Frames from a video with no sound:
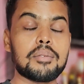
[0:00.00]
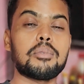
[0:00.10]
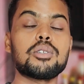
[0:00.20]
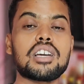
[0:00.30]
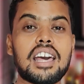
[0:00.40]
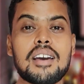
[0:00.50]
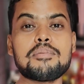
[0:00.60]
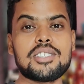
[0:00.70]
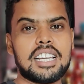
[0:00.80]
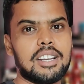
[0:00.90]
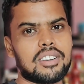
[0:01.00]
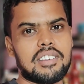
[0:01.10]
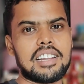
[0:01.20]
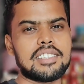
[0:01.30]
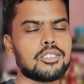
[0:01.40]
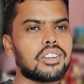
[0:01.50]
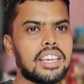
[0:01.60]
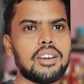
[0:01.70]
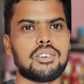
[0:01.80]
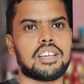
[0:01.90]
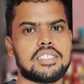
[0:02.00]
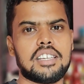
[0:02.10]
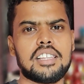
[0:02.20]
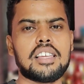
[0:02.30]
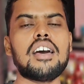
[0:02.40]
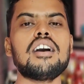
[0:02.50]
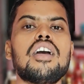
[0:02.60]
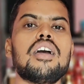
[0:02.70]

बहुत ख़राब चीज़ ऐड होने वाला जो नहीं होना चाहिए था